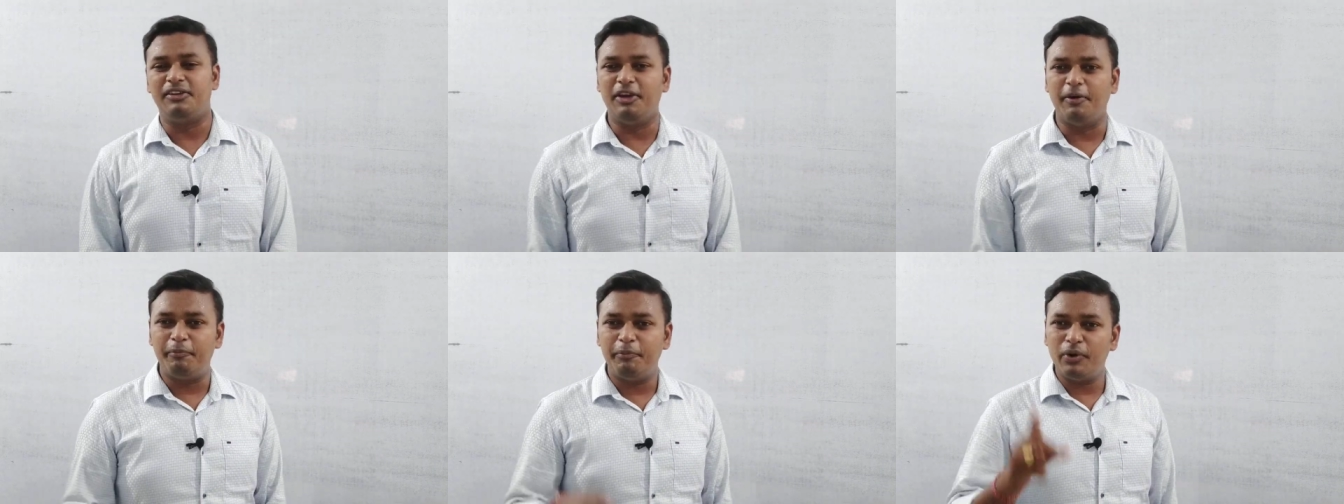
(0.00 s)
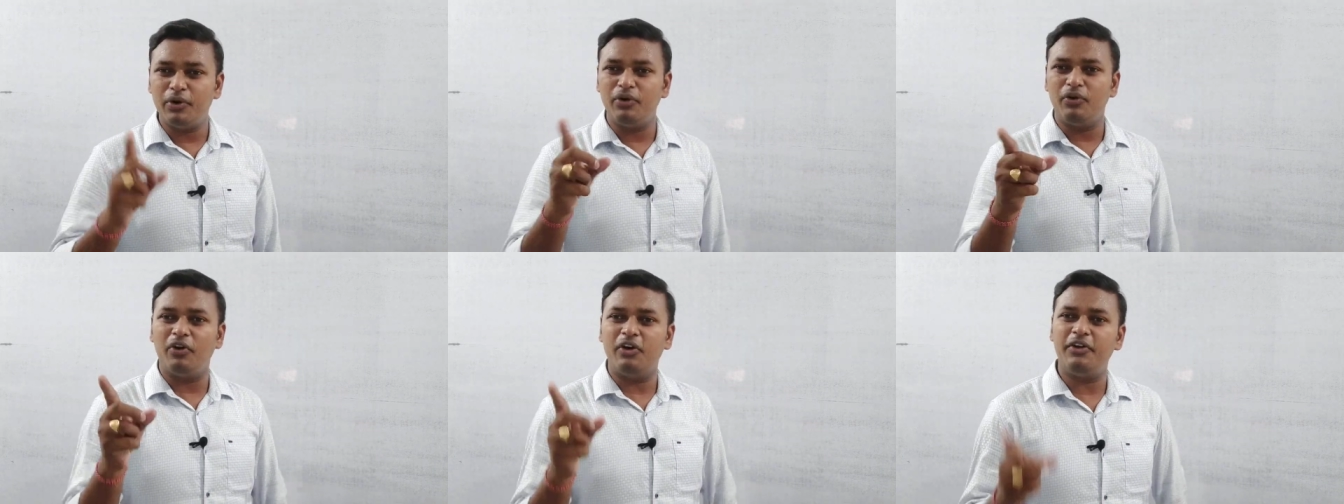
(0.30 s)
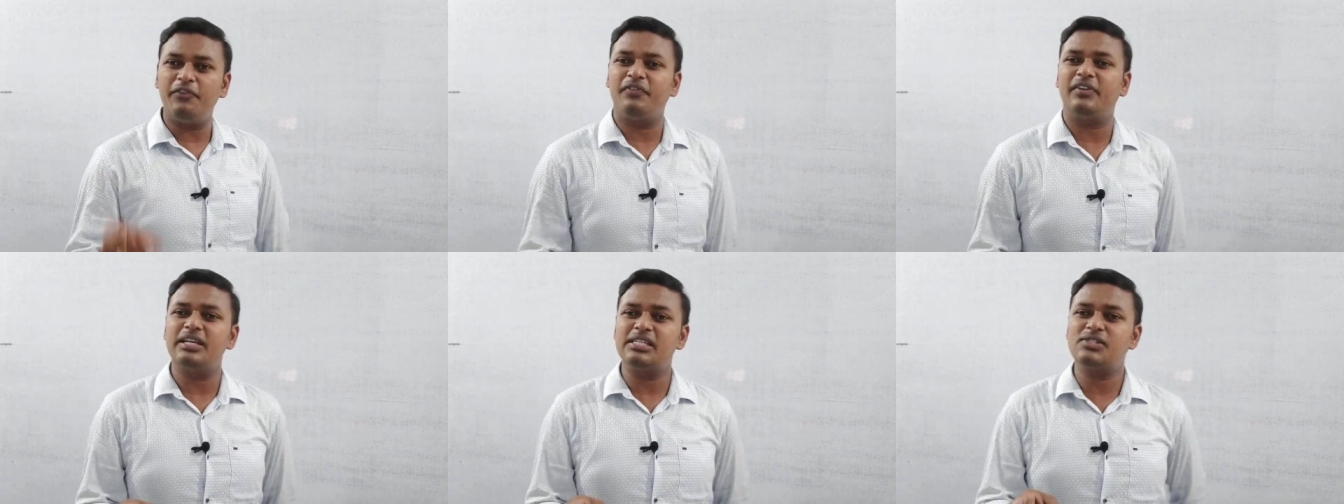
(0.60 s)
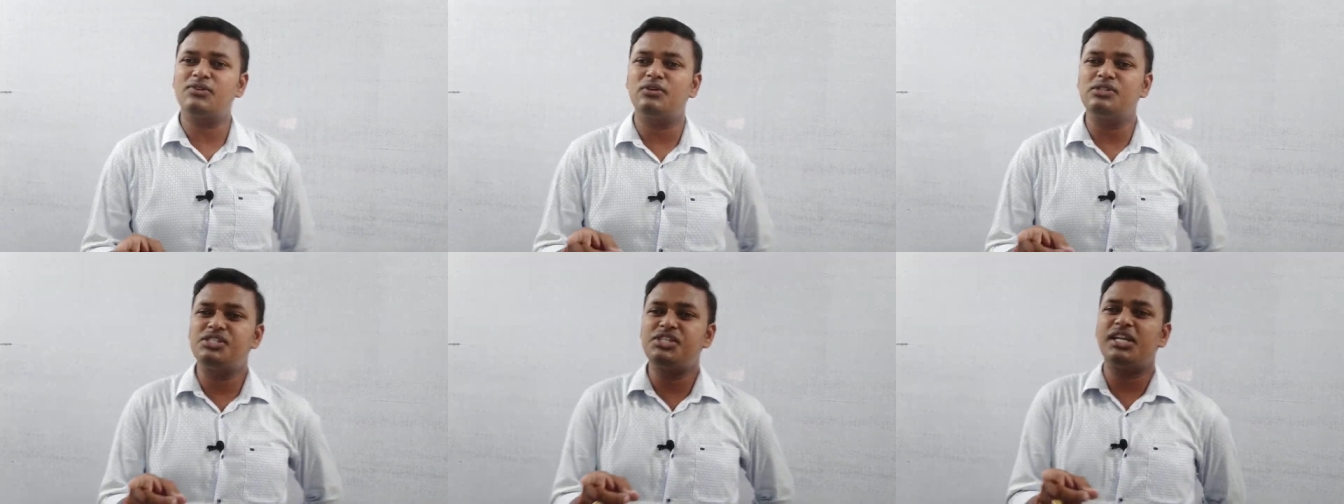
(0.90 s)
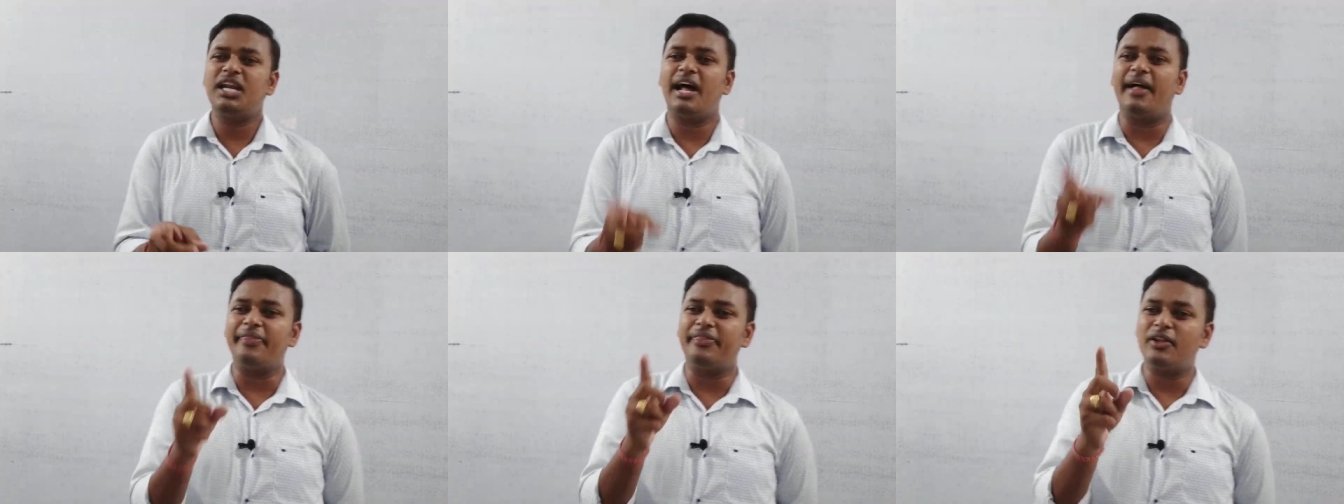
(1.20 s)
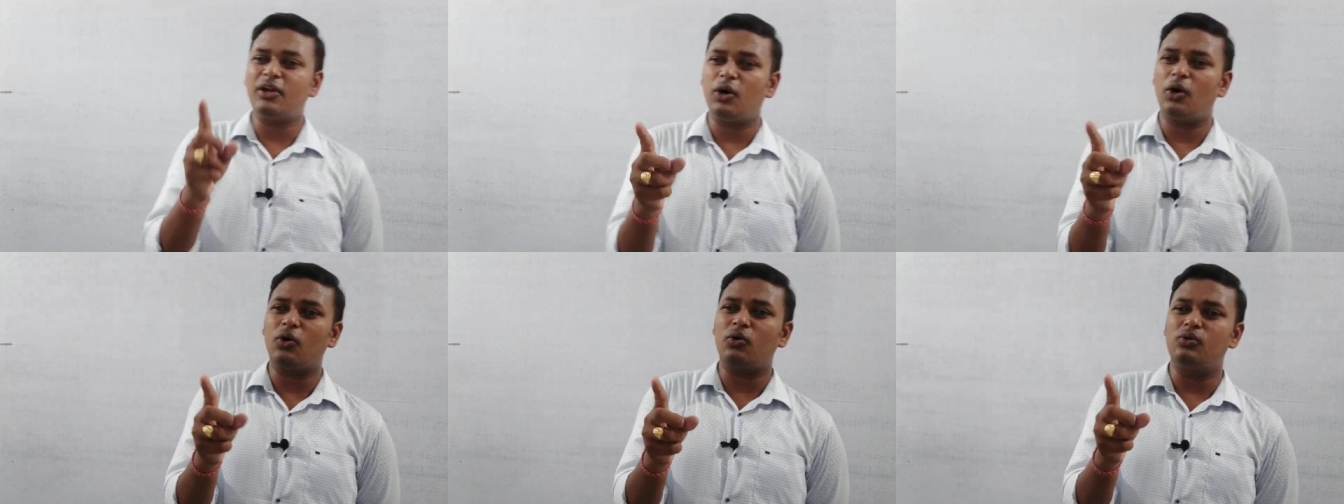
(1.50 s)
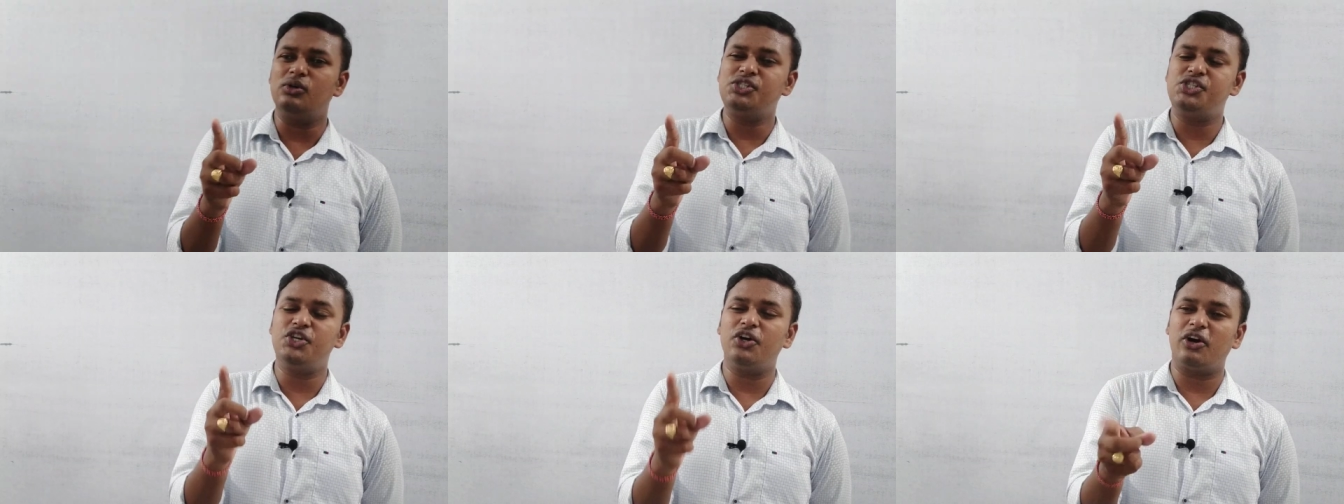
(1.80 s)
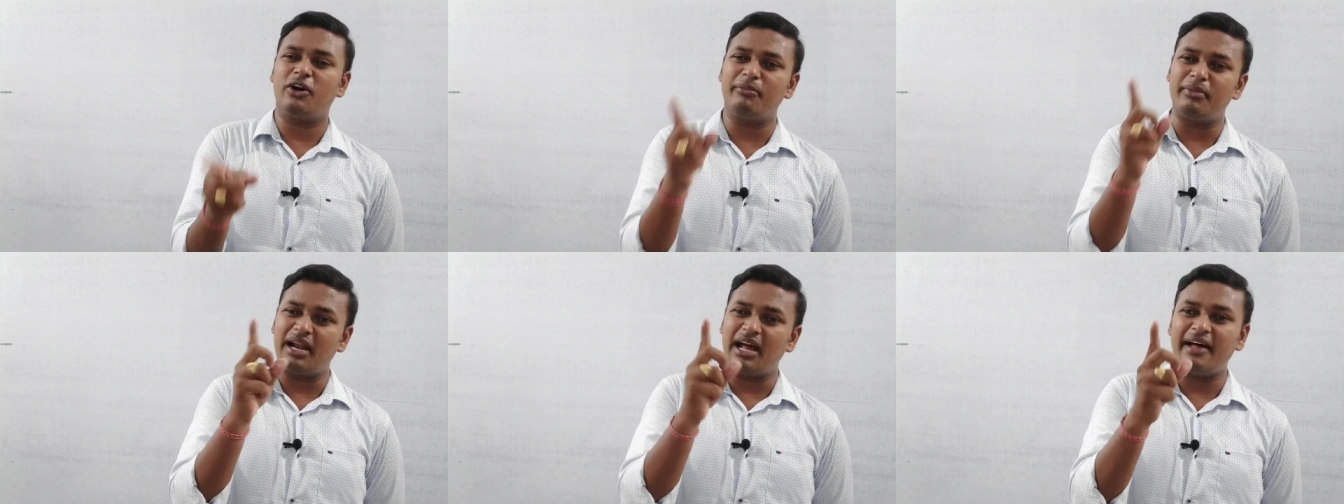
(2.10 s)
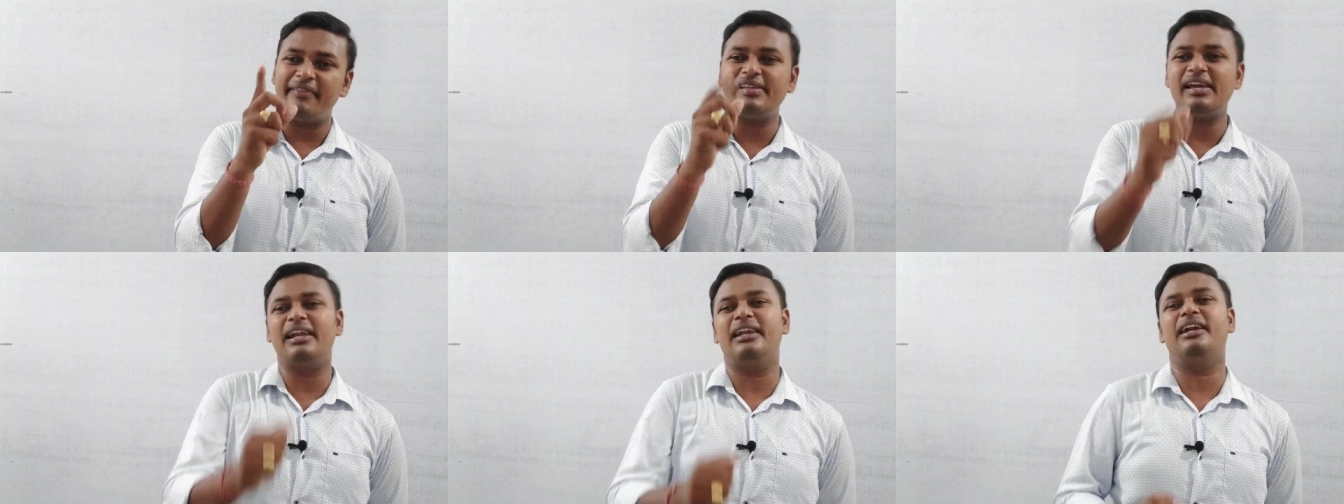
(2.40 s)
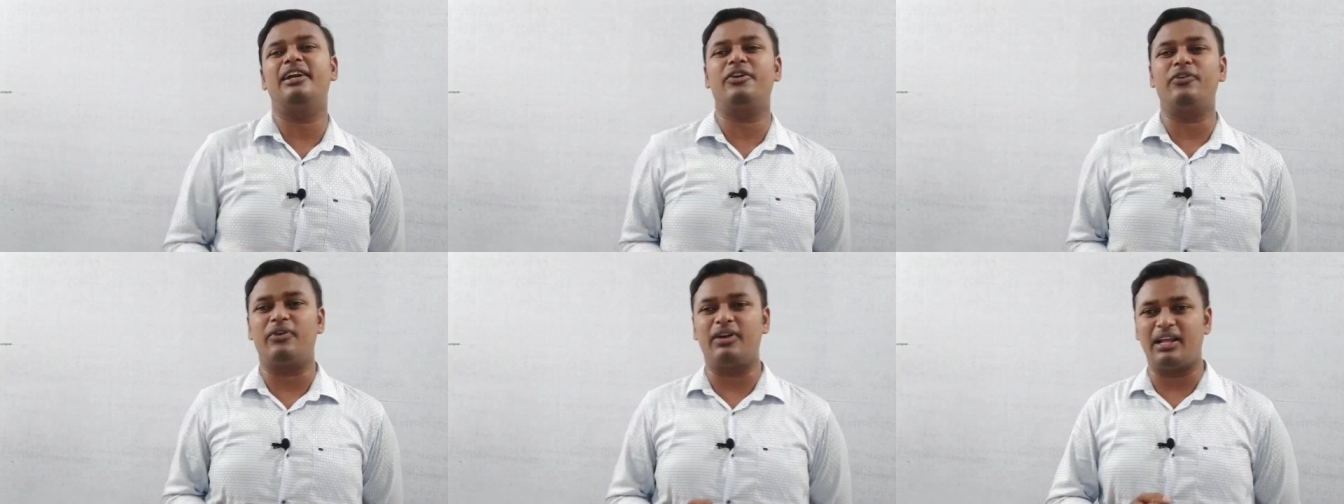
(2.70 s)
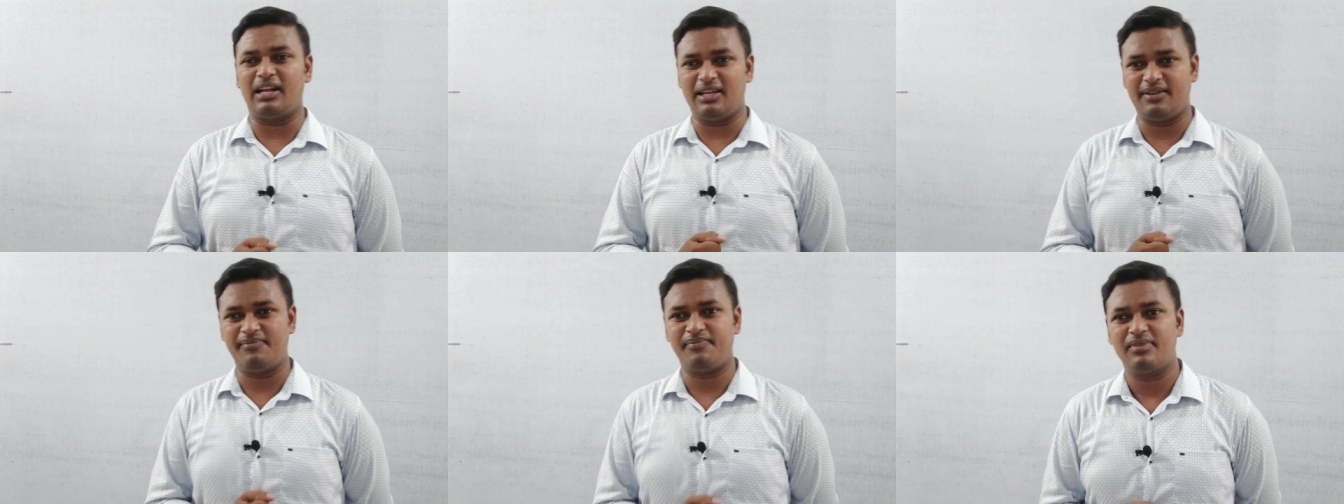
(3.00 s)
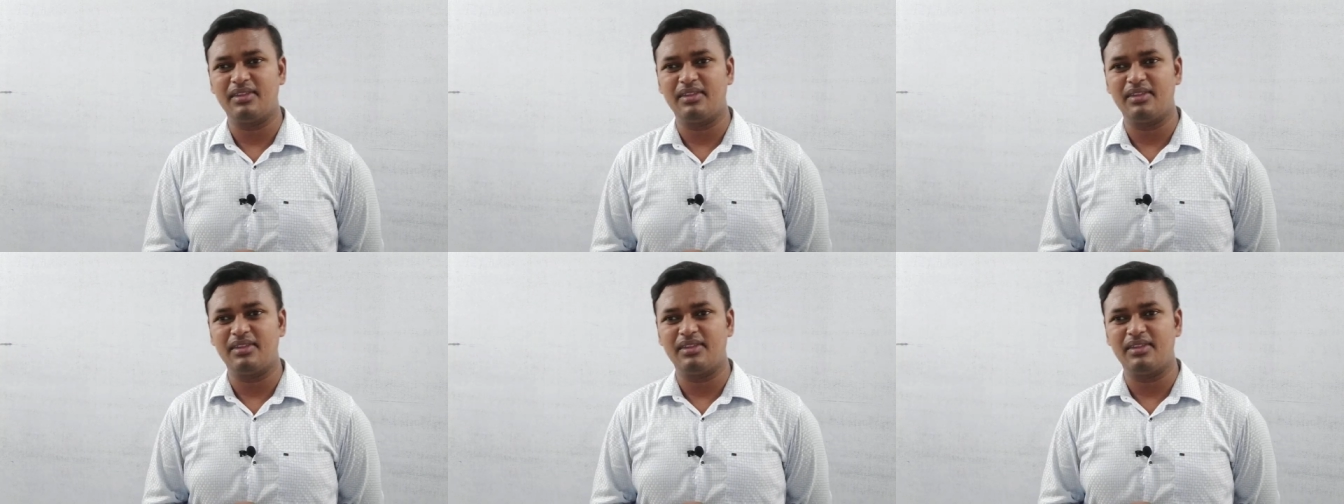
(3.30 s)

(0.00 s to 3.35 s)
ఎప్పుడు నోటిఫికేషన్ వచ్చినా అందులో ఒక ఉద్యోగం నాది అన్నట్టు ఉండాలా